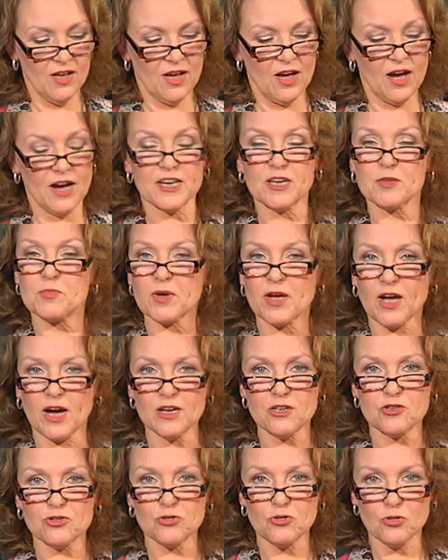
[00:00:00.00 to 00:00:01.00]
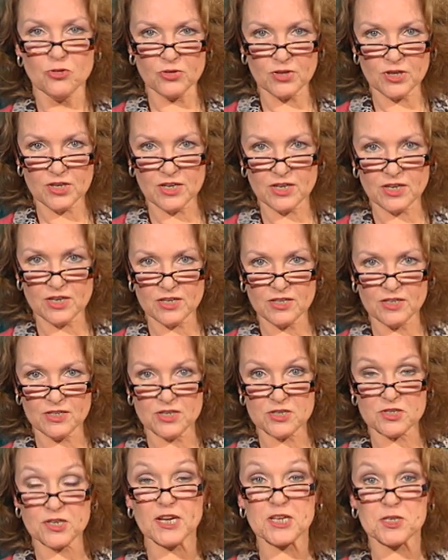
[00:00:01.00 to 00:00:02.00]
eine bekannte Lyrikerin
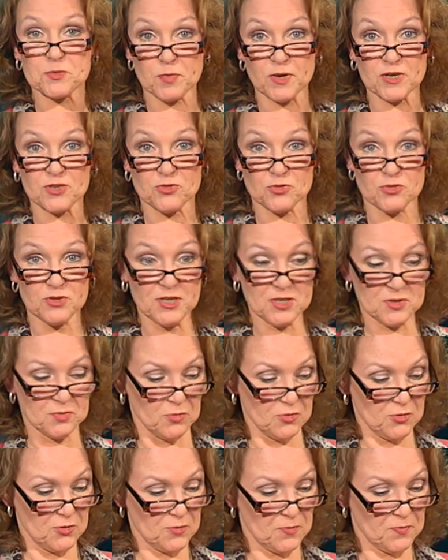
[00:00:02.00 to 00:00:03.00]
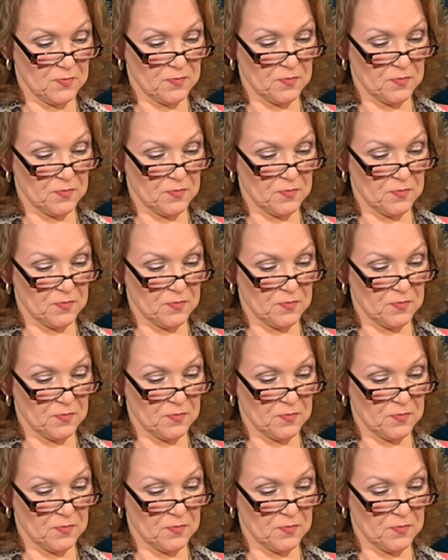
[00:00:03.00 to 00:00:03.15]
des Expressionismus.